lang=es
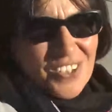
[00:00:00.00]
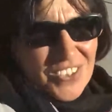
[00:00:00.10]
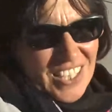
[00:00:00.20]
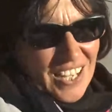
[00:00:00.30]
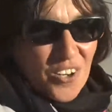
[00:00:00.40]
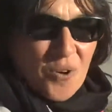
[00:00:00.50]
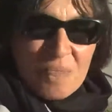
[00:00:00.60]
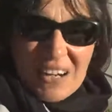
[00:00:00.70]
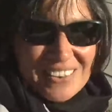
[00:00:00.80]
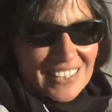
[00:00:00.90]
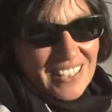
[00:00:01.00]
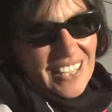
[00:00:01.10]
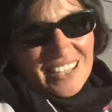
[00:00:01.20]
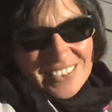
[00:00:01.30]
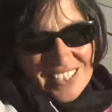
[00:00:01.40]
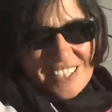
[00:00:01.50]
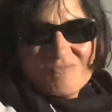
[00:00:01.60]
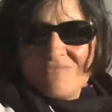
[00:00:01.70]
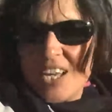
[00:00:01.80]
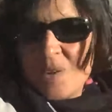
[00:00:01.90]
cosas compartidas así
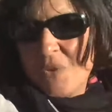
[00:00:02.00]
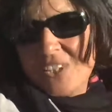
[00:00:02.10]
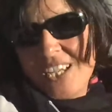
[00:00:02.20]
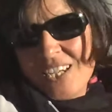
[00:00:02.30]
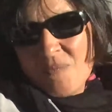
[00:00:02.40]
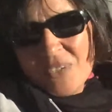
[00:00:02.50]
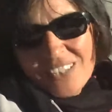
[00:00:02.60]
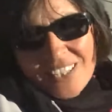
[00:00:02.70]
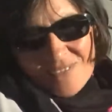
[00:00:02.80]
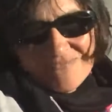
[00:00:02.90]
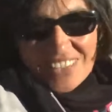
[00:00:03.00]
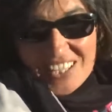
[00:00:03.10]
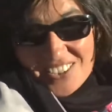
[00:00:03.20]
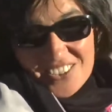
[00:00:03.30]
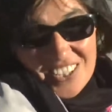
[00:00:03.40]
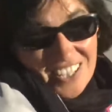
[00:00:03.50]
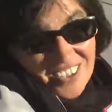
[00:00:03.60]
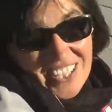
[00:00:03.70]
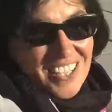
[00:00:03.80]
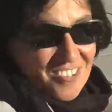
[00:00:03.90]
espontáneamente, eso creo
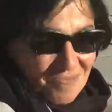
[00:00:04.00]
que...